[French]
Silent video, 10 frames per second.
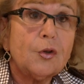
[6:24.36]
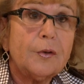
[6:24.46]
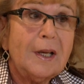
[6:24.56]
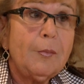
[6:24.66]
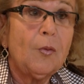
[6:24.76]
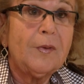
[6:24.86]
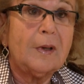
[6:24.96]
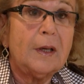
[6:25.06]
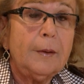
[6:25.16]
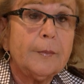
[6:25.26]
se
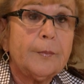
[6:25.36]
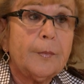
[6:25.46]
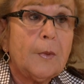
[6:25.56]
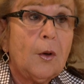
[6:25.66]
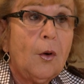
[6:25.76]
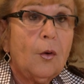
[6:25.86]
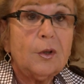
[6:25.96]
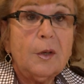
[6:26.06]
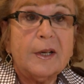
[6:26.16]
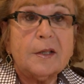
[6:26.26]
démonter,
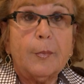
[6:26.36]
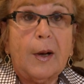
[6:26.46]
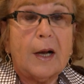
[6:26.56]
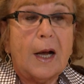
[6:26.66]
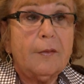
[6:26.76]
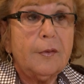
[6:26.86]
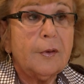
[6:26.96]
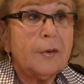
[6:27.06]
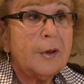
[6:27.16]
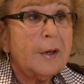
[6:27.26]
on dit, ben c'est pas grave,
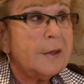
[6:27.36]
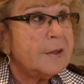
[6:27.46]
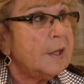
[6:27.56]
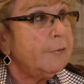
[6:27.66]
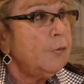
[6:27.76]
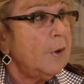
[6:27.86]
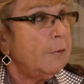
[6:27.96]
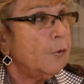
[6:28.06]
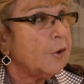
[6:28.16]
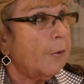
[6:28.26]
c'est vous et
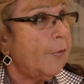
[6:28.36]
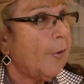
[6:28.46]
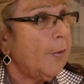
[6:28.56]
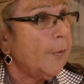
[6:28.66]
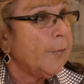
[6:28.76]
vos enfants.